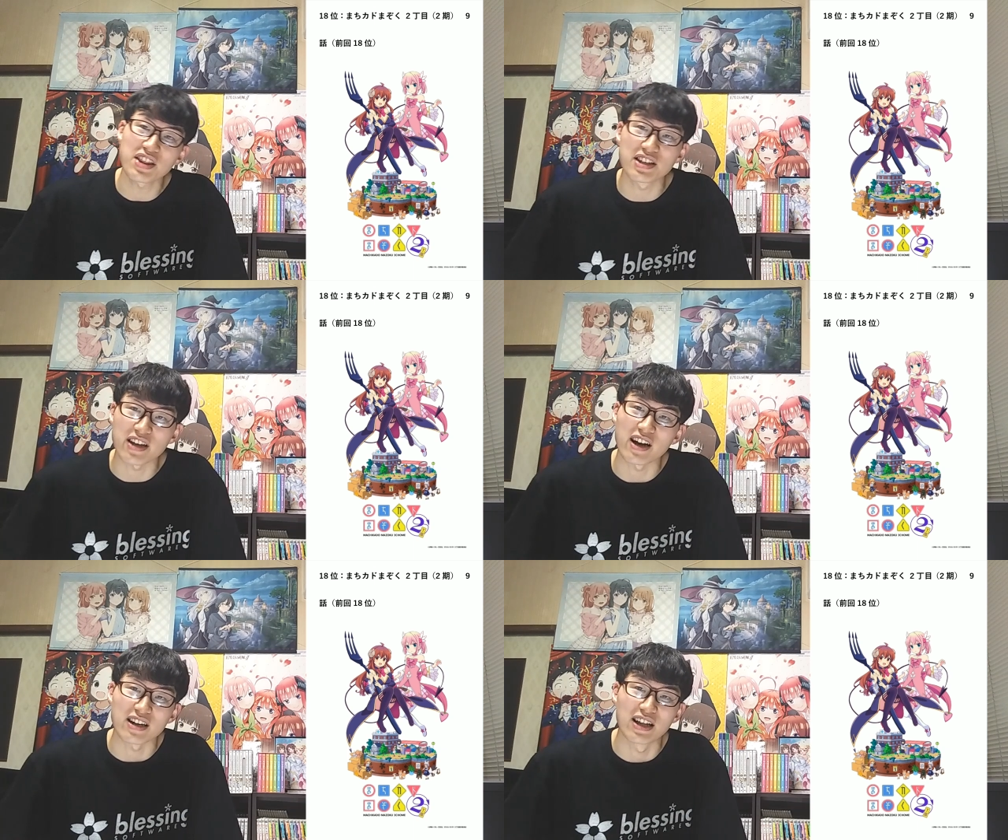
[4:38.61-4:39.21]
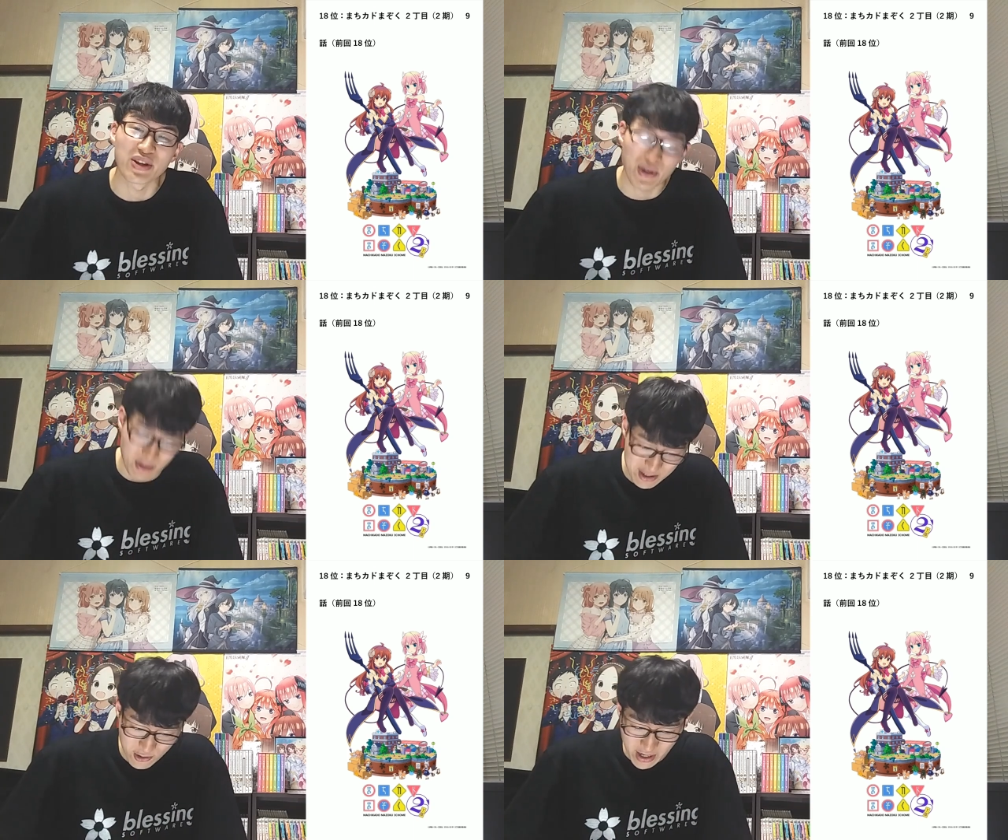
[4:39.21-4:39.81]
たんじゃないかなっていう
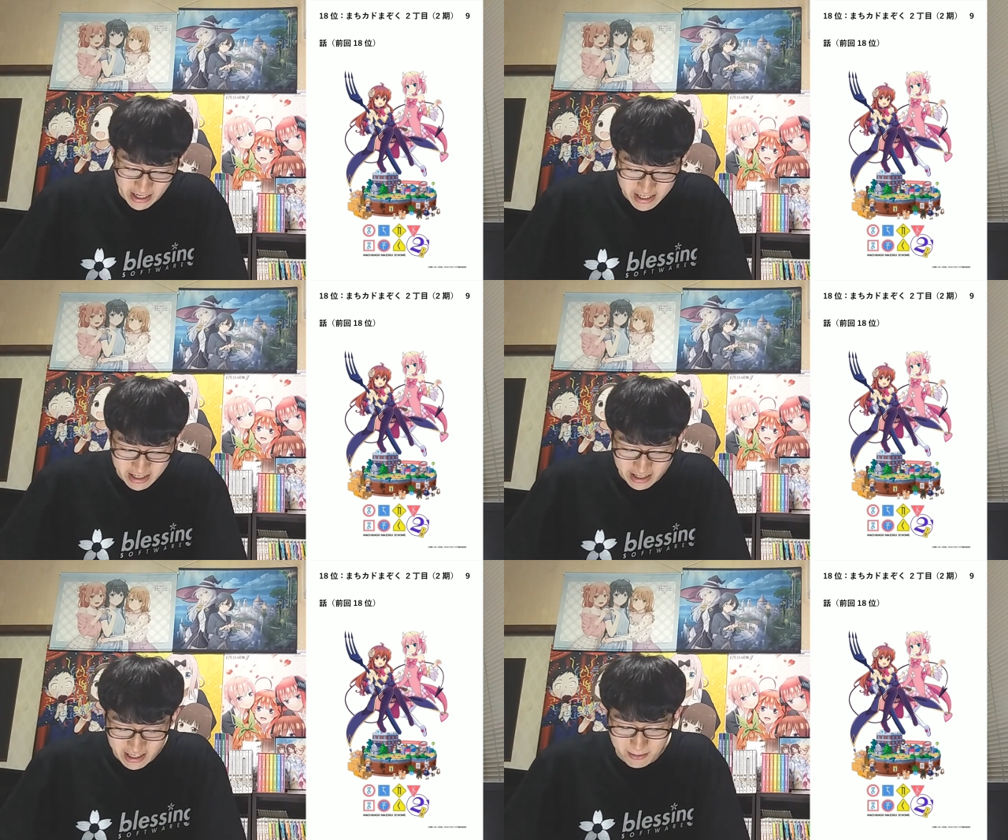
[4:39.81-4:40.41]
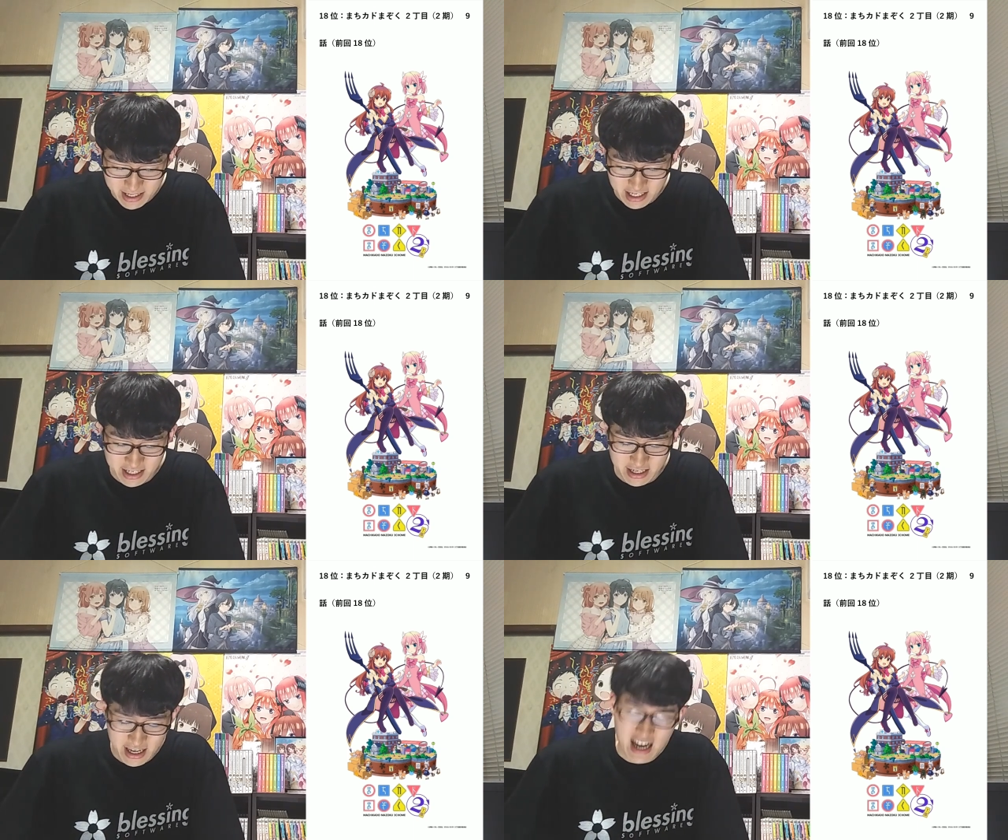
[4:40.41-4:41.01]
か、すごい笑わせていただきました
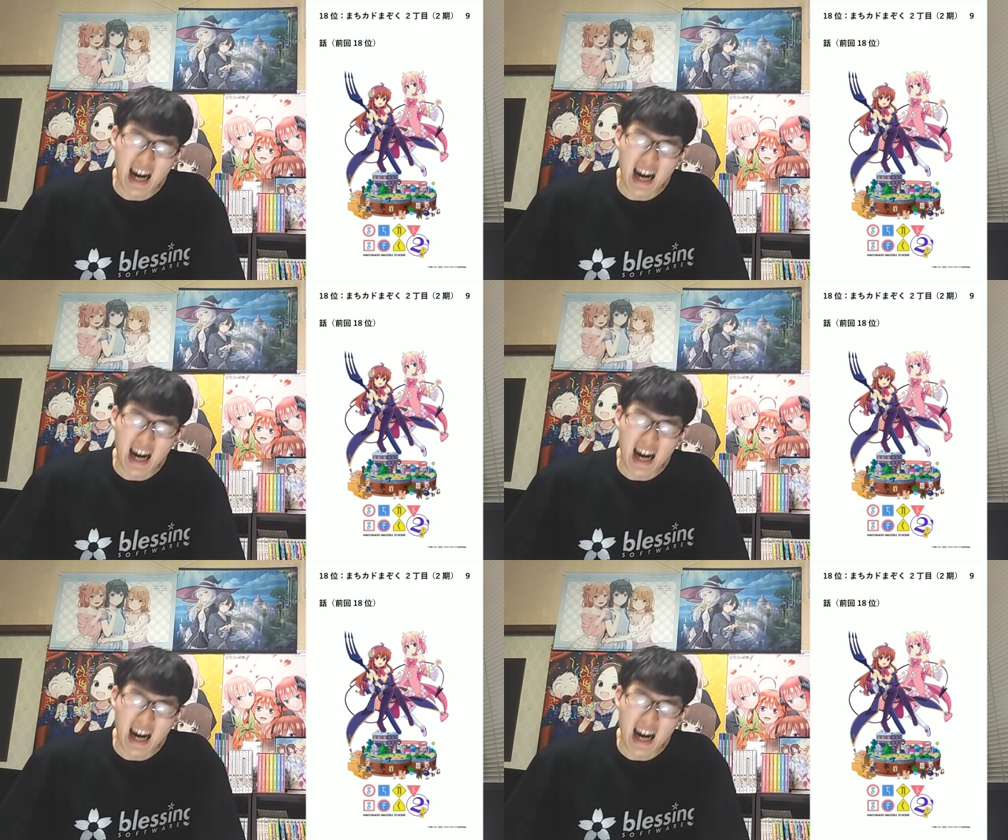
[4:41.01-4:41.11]
し、